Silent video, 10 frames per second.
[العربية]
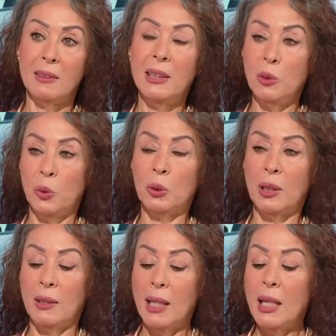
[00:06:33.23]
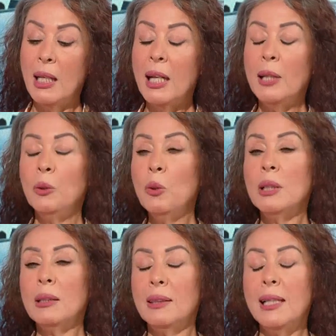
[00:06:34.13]
دي نقطة
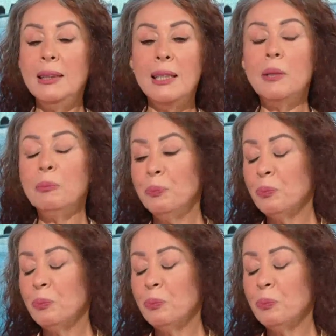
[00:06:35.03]
النقطة الثانية